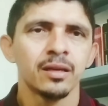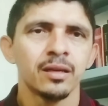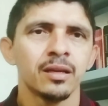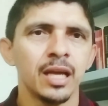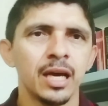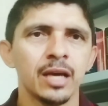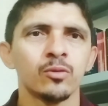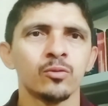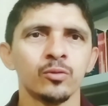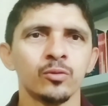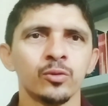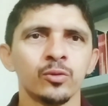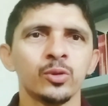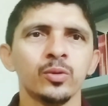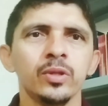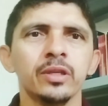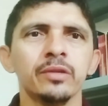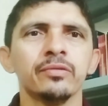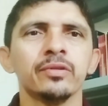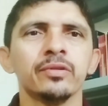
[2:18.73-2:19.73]
Claro,
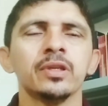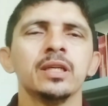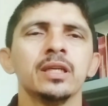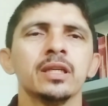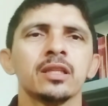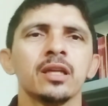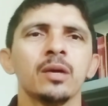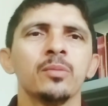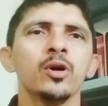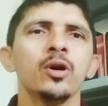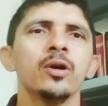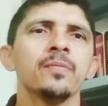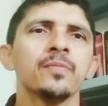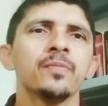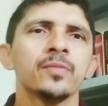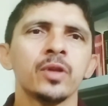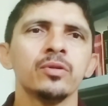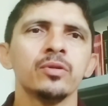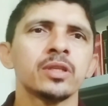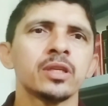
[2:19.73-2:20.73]
curso livre, tá
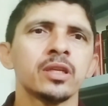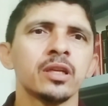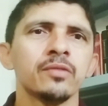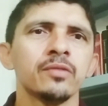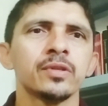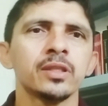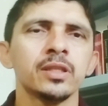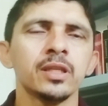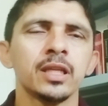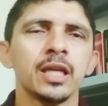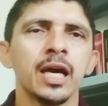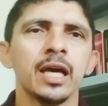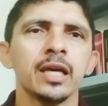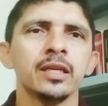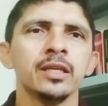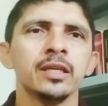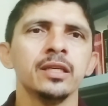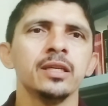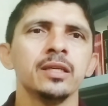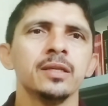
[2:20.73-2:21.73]
bom? Então inscreva-se
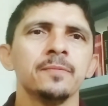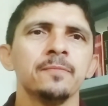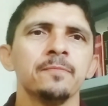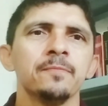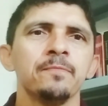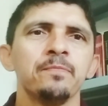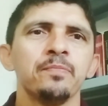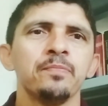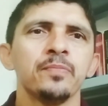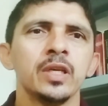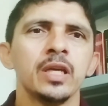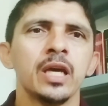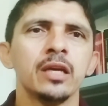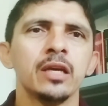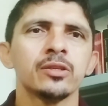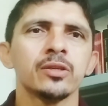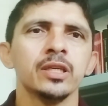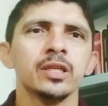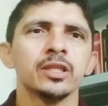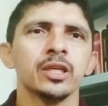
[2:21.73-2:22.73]
lá e, e
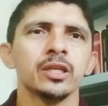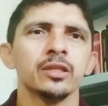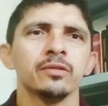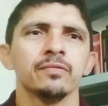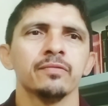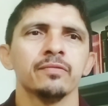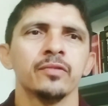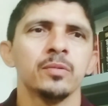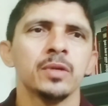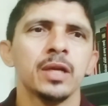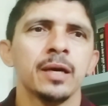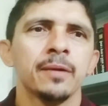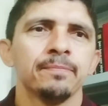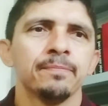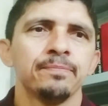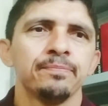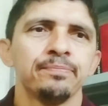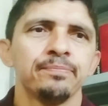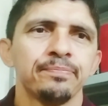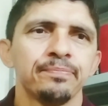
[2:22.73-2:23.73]
é isso aí, gente. Vamos
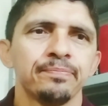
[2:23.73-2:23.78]
lá.